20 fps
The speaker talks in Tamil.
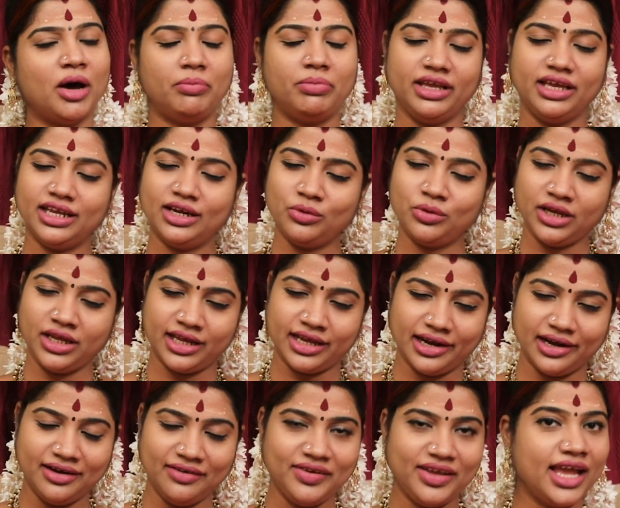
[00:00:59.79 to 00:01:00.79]
அப்படிங்கிற ஒரு
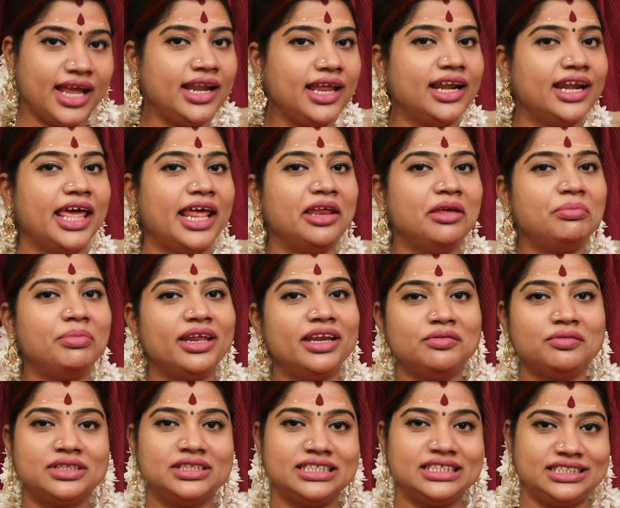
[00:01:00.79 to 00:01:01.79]
கேள்வியே இன்றைக்கி நிறைய
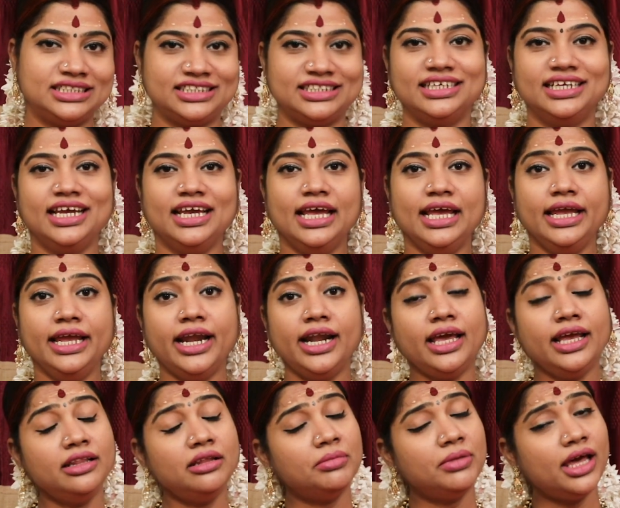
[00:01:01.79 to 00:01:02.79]
பேருக்கு வந்துருச்சு
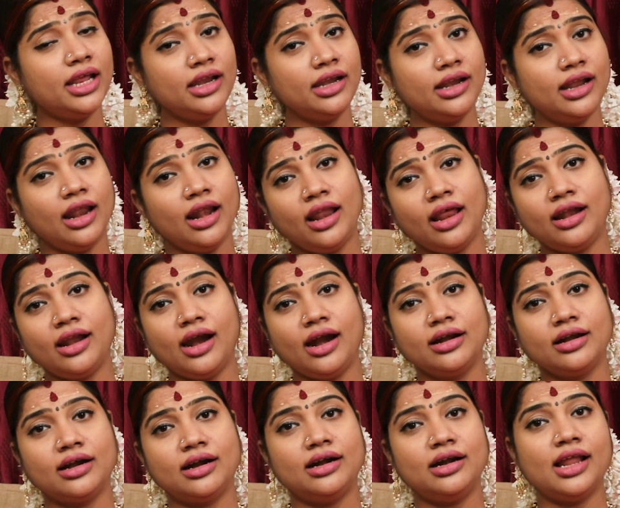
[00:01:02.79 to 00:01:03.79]
ஏன்னா இந்த மாதிரி நல்ல
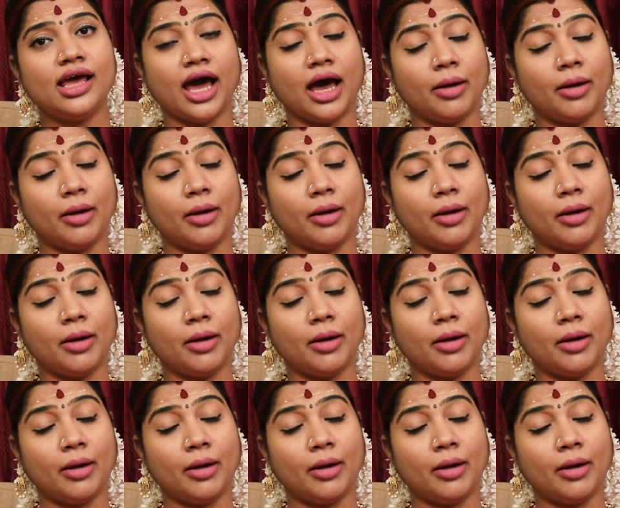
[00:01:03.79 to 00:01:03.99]
நாட்களில்